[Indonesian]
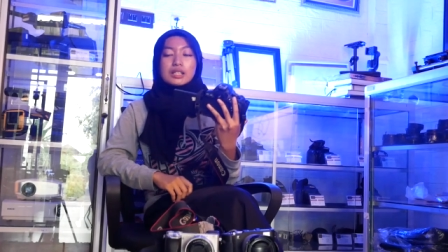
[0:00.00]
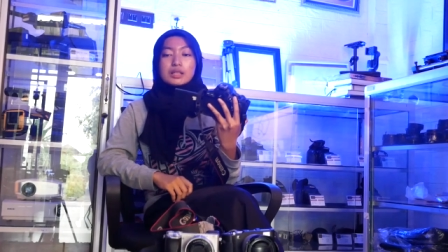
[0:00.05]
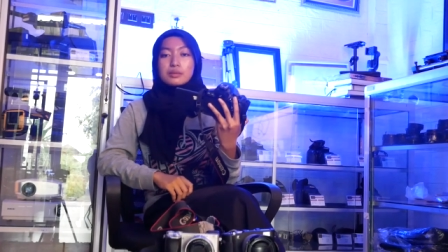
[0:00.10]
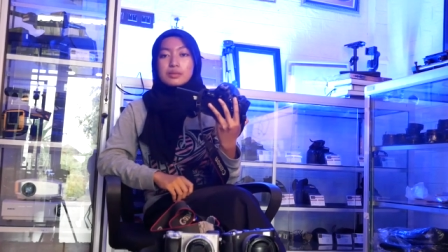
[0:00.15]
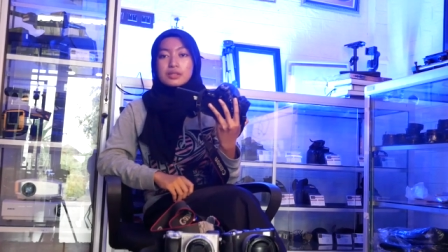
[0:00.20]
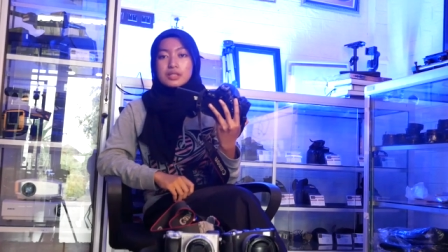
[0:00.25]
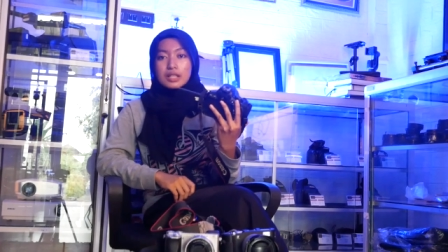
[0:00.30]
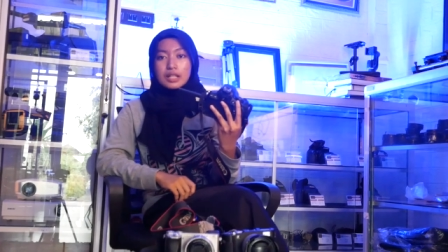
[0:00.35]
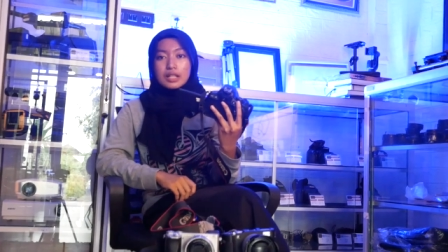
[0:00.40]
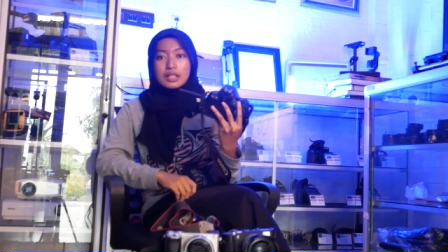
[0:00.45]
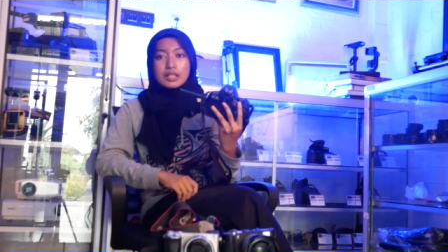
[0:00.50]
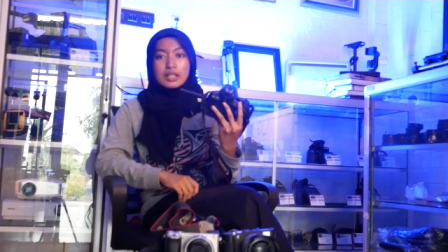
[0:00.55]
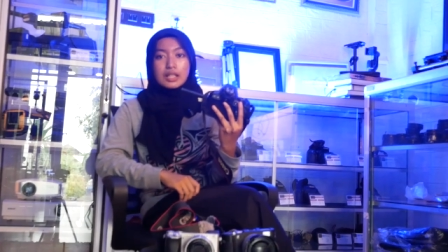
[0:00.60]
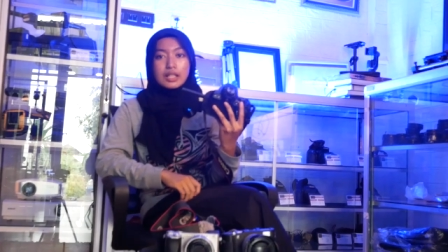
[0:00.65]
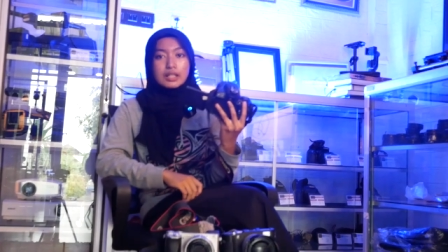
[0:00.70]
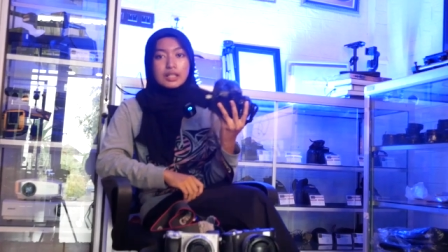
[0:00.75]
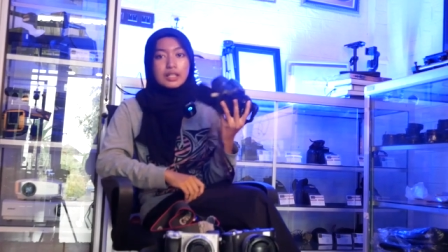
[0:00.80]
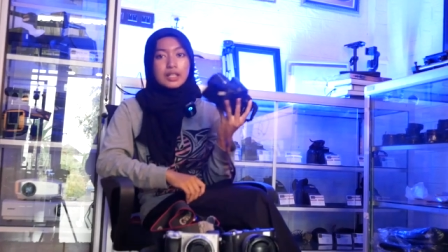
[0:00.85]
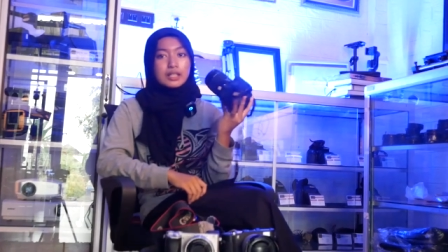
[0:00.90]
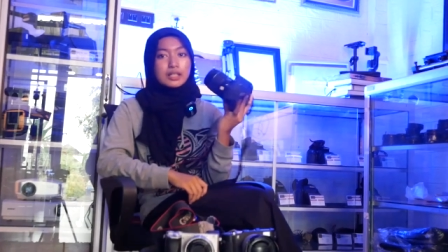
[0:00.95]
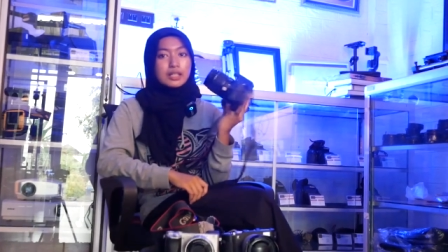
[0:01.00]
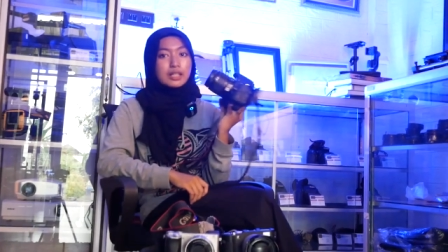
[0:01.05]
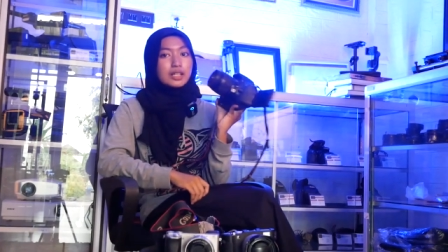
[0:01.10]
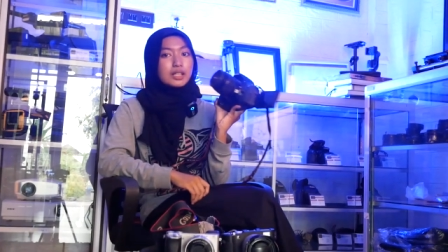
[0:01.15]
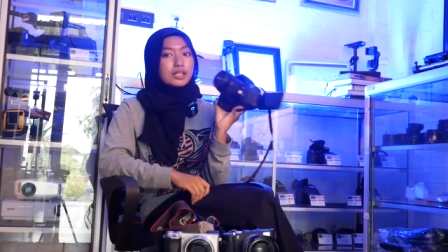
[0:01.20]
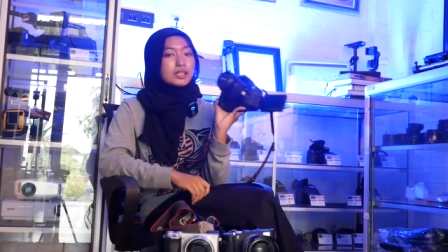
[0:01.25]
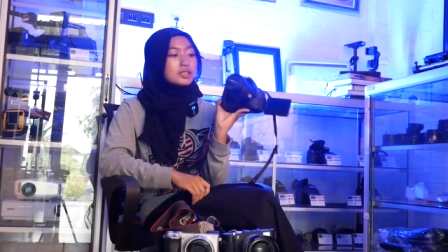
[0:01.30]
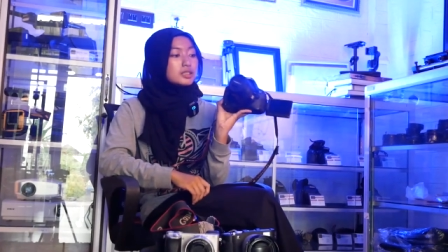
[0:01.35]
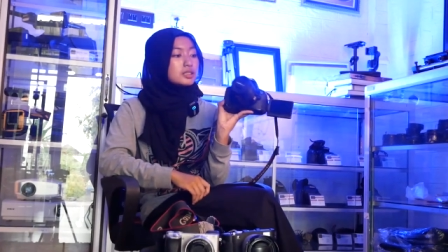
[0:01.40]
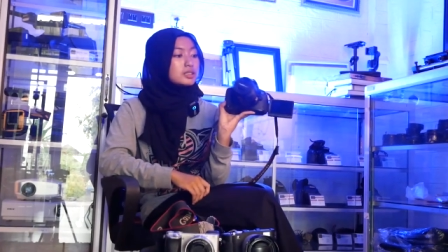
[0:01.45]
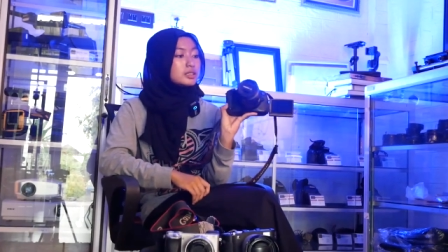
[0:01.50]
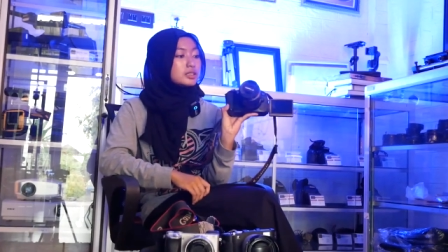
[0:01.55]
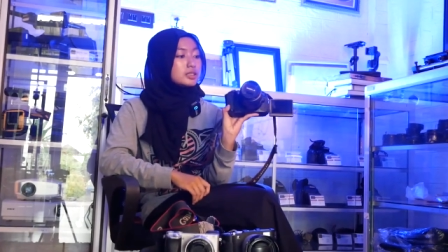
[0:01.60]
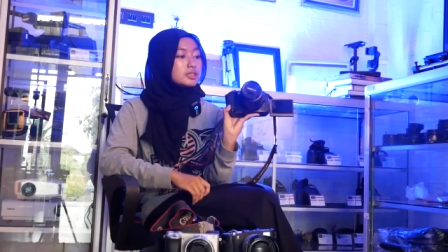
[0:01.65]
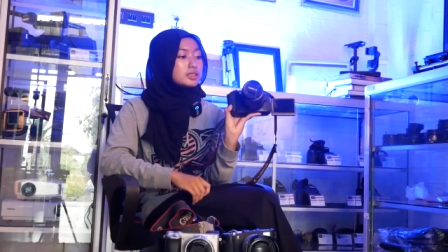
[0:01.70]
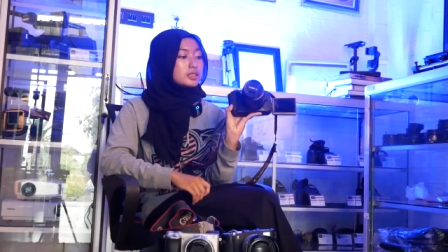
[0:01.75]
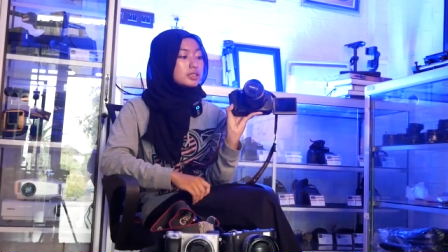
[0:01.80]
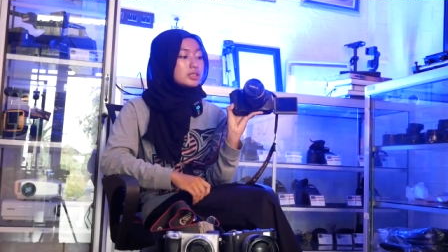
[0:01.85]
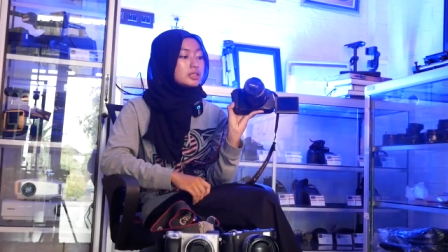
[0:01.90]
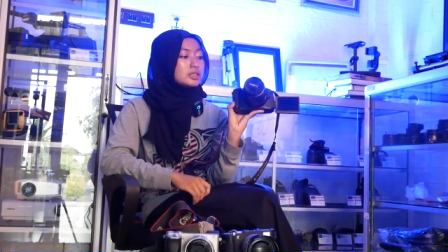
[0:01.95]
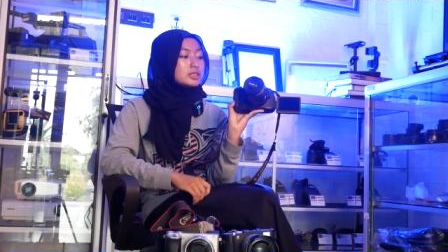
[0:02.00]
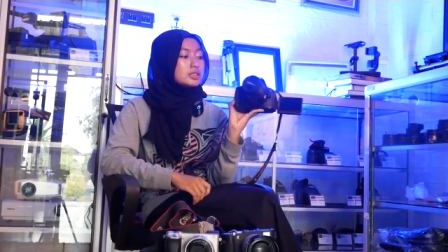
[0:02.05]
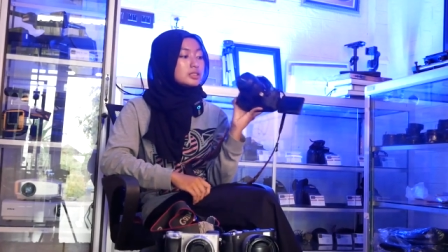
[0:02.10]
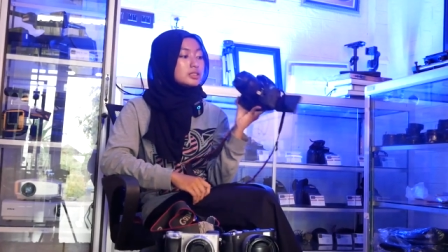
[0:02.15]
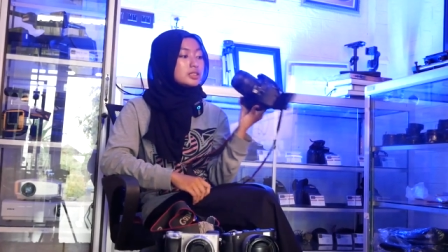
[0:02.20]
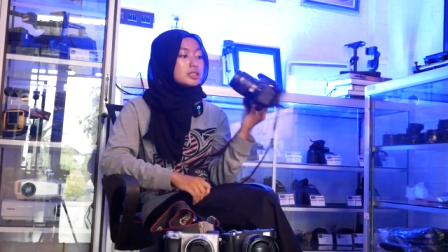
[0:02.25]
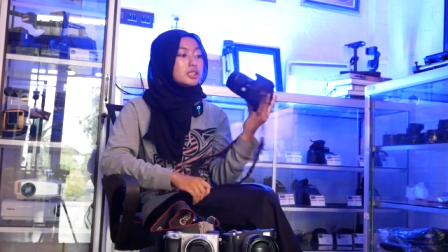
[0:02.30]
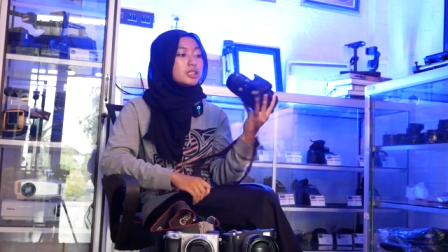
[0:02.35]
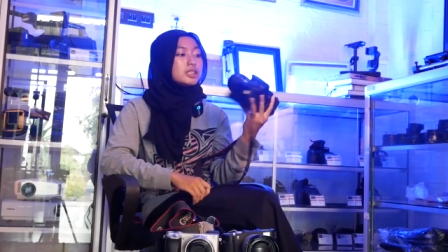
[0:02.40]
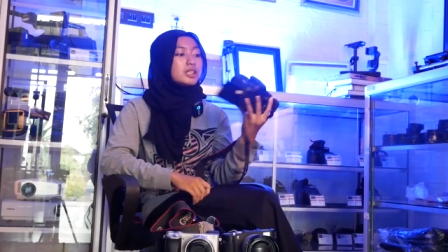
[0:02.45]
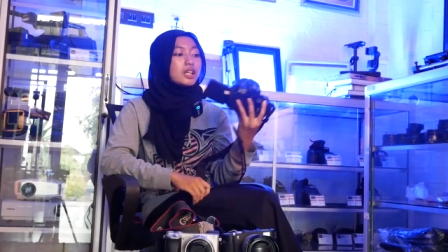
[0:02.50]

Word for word: nanti bisa kelihatan ya jadi